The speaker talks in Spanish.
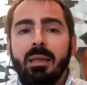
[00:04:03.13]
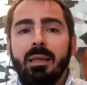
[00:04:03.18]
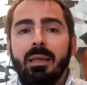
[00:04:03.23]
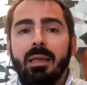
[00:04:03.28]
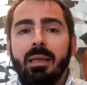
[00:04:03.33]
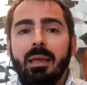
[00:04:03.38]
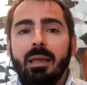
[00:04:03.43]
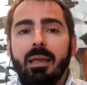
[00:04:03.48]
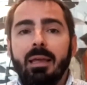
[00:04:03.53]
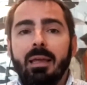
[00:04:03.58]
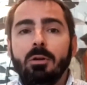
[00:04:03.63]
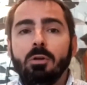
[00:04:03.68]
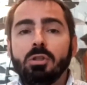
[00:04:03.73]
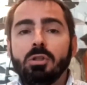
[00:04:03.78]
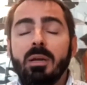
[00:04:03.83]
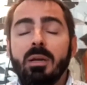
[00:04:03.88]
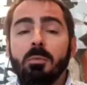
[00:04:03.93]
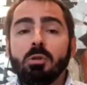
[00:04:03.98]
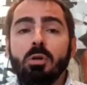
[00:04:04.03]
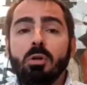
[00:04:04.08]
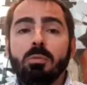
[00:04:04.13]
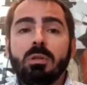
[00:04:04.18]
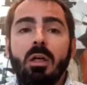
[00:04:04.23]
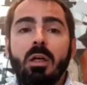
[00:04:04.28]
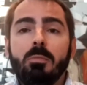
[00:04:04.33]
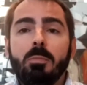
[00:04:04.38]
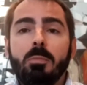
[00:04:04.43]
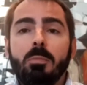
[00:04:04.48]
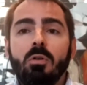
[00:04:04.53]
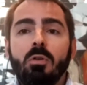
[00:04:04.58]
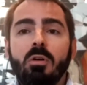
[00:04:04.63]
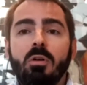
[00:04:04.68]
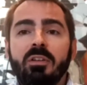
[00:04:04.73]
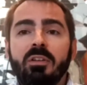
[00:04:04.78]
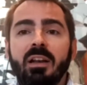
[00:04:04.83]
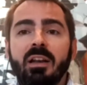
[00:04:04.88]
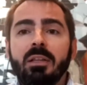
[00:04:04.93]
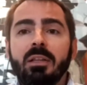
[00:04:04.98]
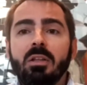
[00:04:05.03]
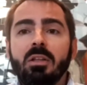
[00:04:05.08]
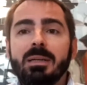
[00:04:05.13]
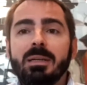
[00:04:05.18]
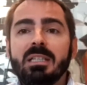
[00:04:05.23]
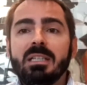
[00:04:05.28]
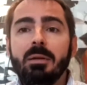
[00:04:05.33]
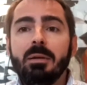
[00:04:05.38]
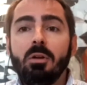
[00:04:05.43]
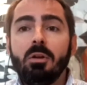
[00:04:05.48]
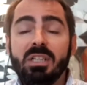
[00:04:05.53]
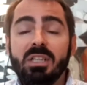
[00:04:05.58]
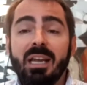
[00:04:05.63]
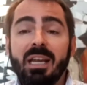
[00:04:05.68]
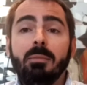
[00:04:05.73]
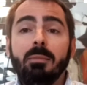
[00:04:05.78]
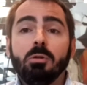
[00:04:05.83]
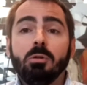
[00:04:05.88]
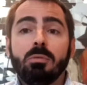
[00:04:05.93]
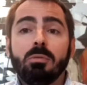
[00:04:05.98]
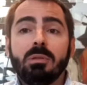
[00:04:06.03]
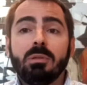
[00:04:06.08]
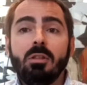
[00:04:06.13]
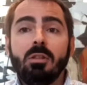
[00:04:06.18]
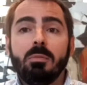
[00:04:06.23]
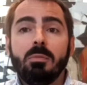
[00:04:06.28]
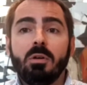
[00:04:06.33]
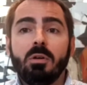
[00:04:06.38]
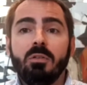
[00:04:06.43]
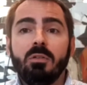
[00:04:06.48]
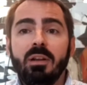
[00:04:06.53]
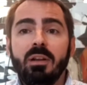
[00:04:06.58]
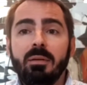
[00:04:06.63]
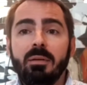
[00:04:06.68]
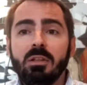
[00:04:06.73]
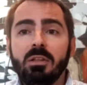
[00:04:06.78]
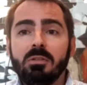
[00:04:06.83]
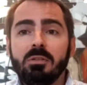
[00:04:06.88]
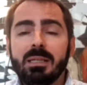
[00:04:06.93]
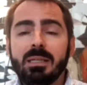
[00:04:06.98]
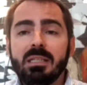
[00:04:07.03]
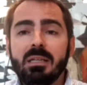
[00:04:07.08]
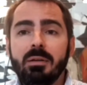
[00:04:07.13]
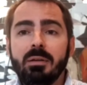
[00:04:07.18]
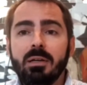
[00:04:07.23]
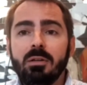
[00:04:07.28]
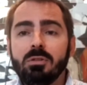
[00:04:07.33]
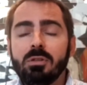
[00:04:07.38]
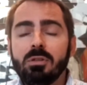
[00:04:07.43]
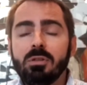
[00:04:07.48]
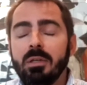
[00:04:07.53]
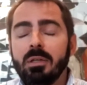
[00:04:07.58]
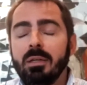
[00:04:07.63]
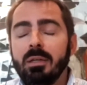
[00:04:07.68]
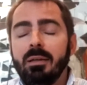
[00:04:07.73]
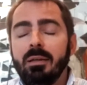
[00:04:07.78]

que los que hemos optado por un confinamiento más severo y seguimos optando por confinamientos más severos,